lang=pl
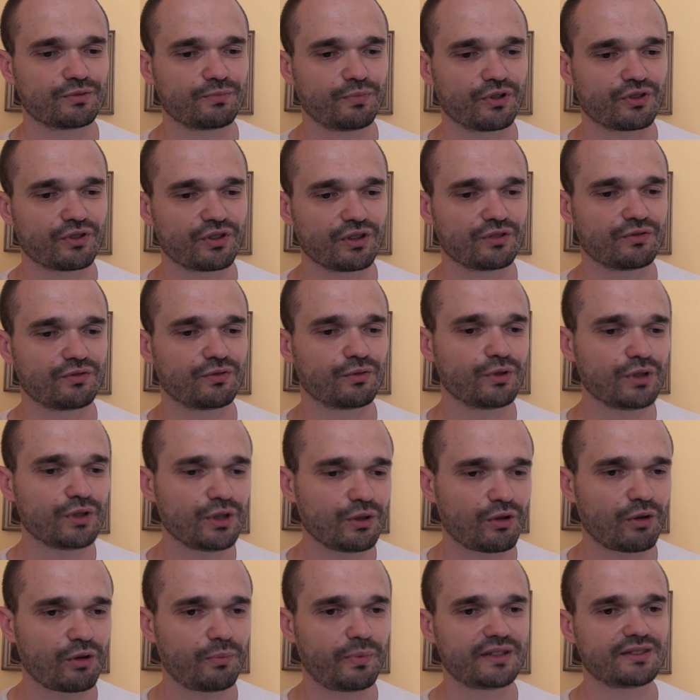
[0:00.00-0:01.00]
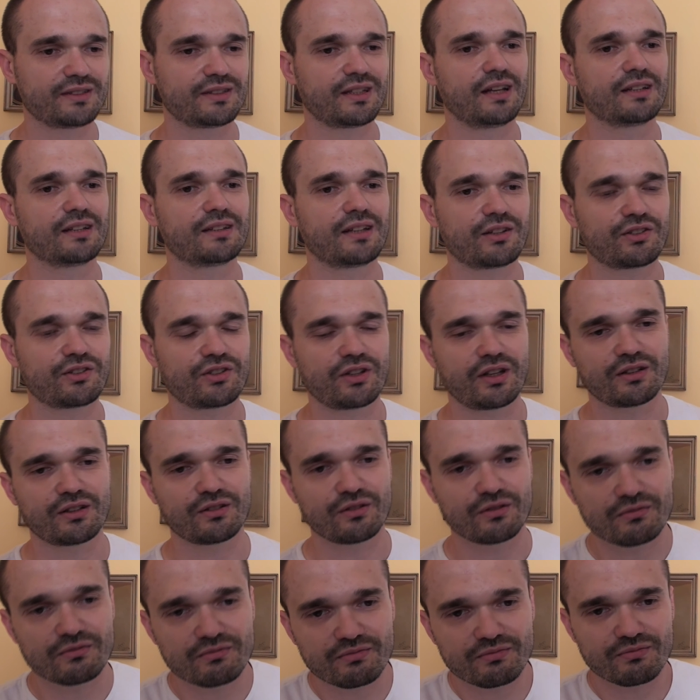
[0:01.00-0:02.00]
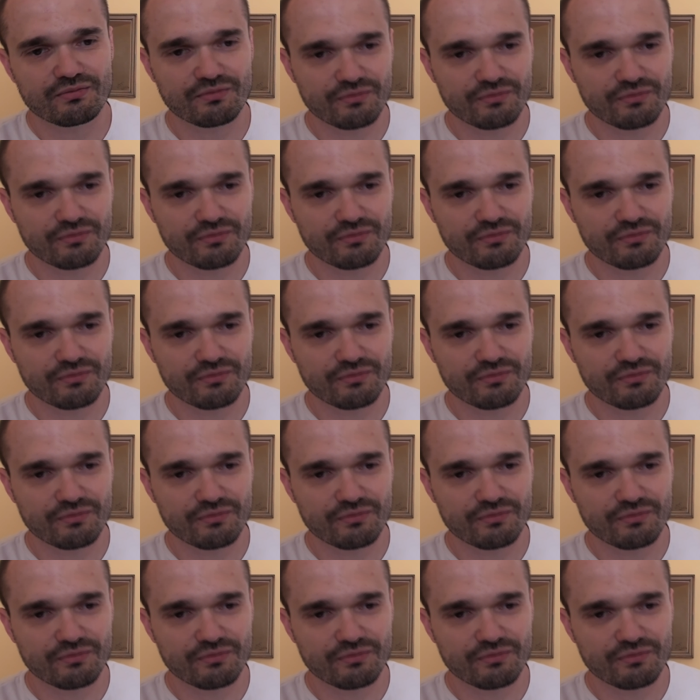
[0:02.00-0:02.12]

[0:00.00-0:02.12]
społeczeństwo Unii Europejskiej, ale także jako